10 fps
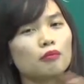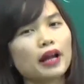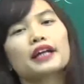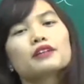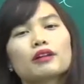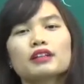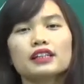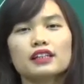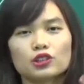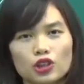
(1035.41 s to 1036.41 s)
hôm nay chúng ta
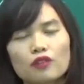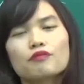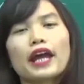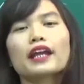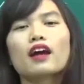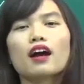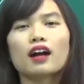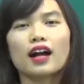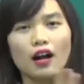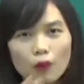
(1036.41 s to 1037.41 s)
đi trọn vẹn
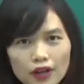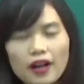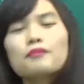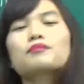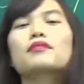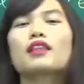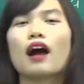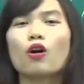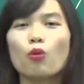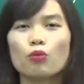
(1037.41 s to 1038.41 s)
các nguyên âm
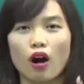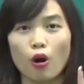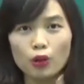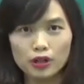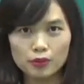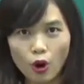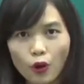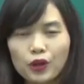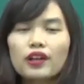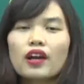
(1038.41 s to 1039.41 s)
là gồm có nguyên âm
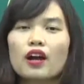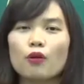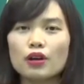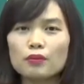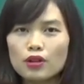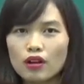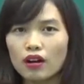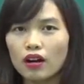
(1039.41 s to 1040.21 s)
đôi, nguyên âm